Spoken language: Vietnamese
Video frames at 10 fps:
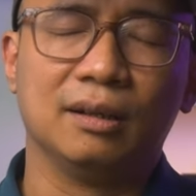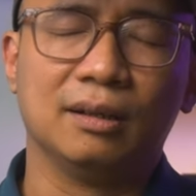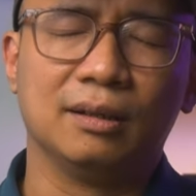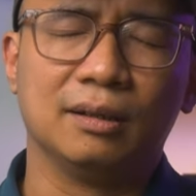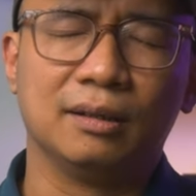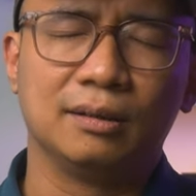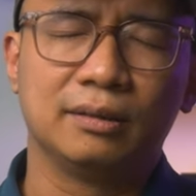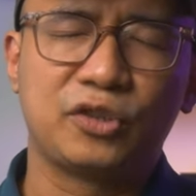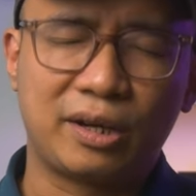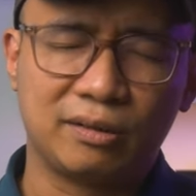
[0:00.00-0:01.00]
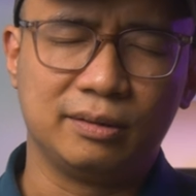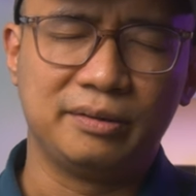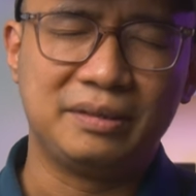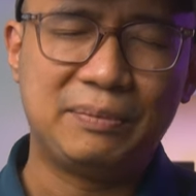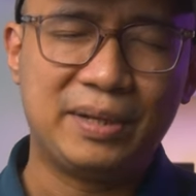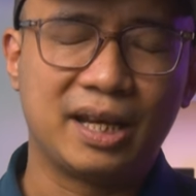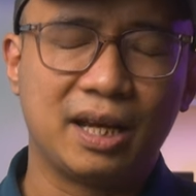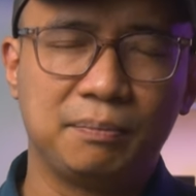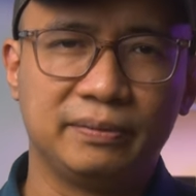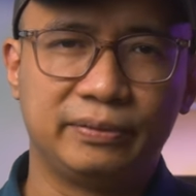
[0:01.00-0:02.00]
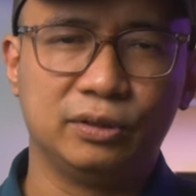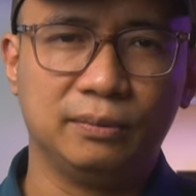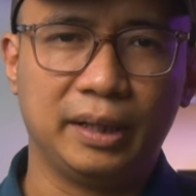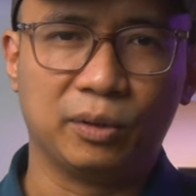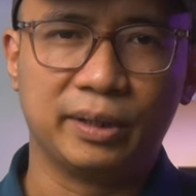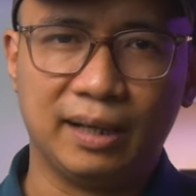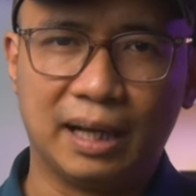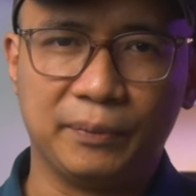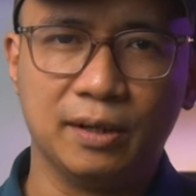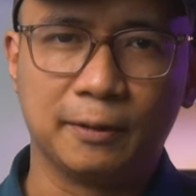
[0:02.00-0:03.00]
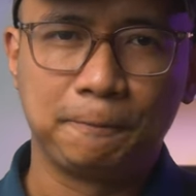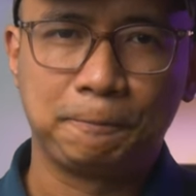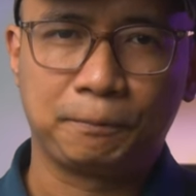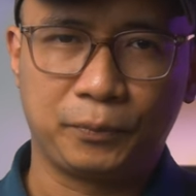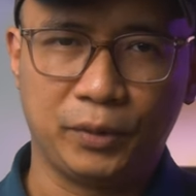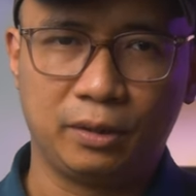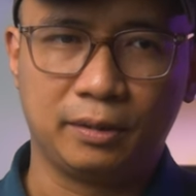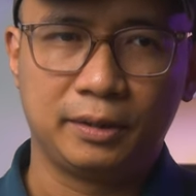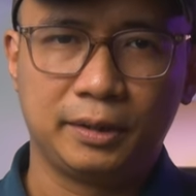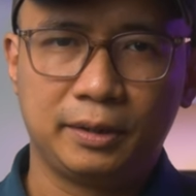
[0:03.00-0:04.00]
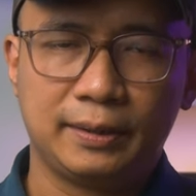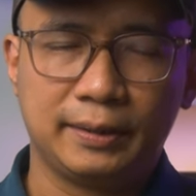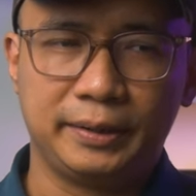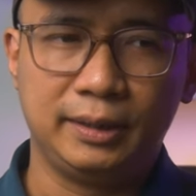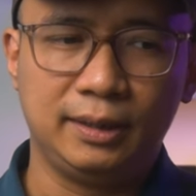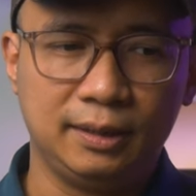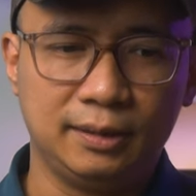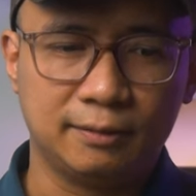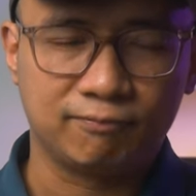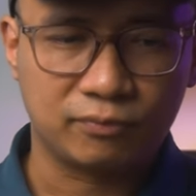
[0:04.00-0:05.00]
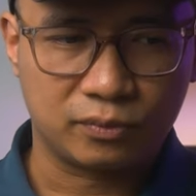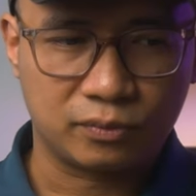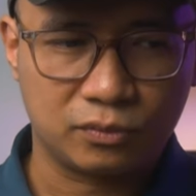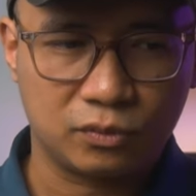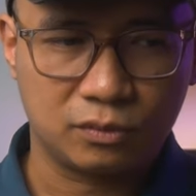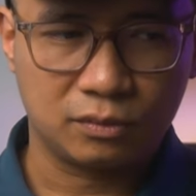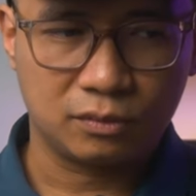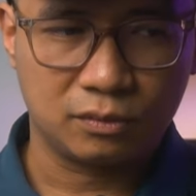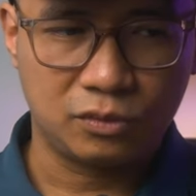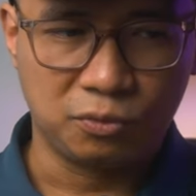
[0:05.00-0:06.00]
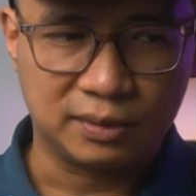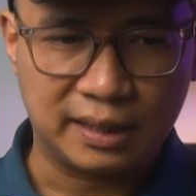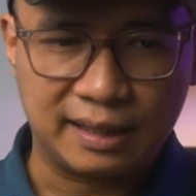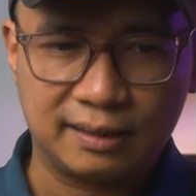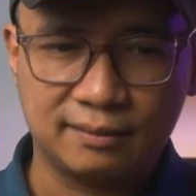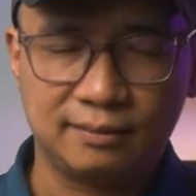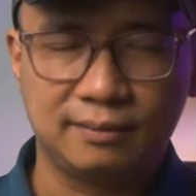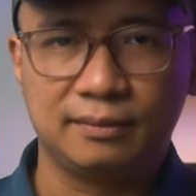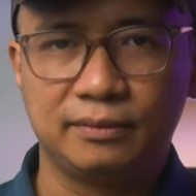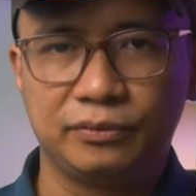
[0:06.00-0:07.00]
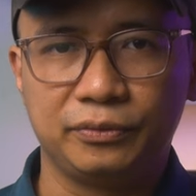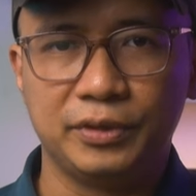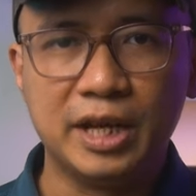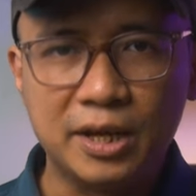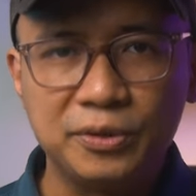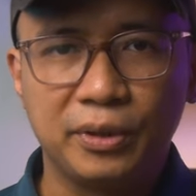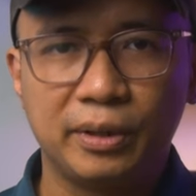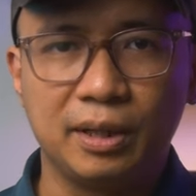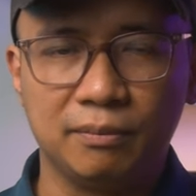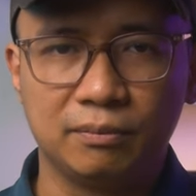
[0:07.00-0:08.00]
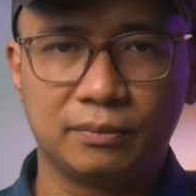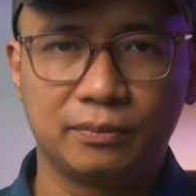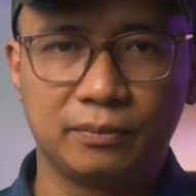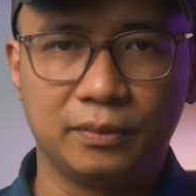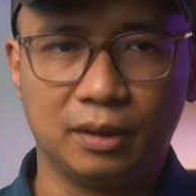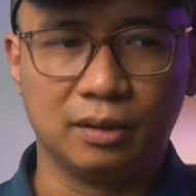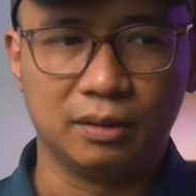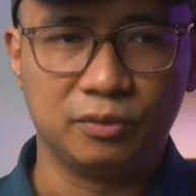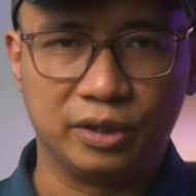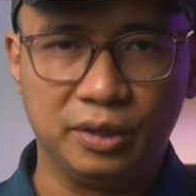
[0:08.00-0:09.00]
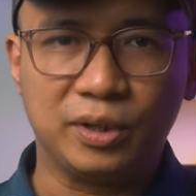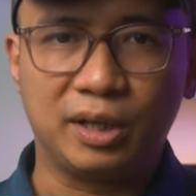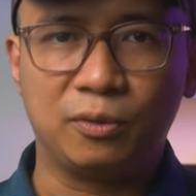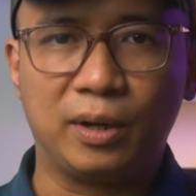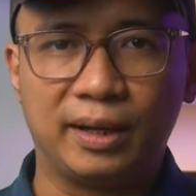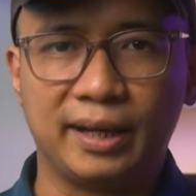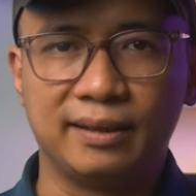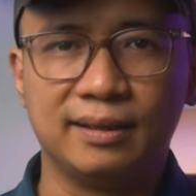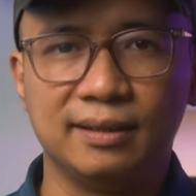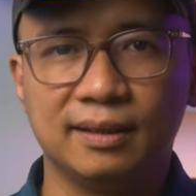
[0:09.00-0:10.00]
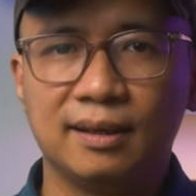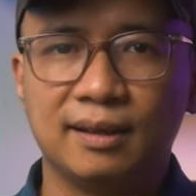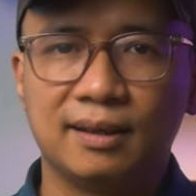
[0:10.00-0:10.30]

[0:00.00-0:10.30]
uh, Chanel đê bê ca Perfume này có thể làm được đó. Thì chúng ta nếu như quyết định uh, sở hữu Chanel hoa này thì